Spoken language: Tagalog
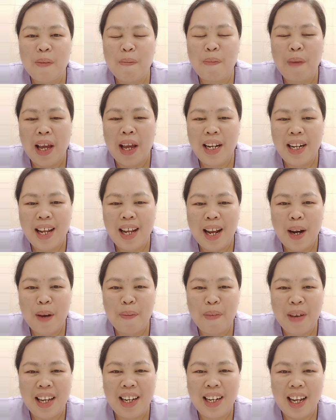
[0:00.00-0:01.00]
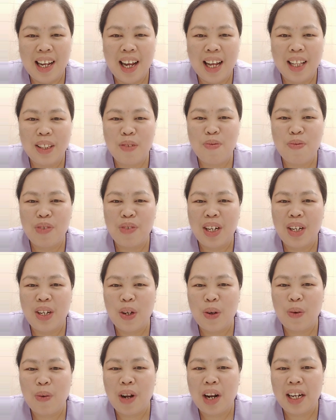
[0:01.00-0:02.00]
pahina na pahina ang ating
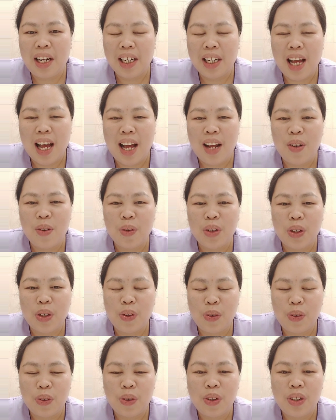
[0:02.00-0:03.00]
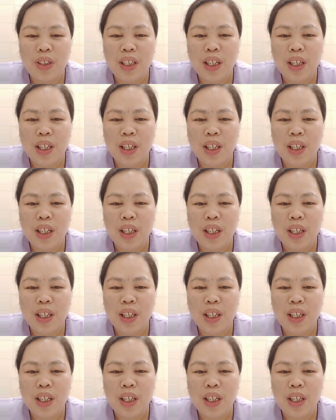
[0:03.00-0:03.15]
video, wala nang ganong nanonood,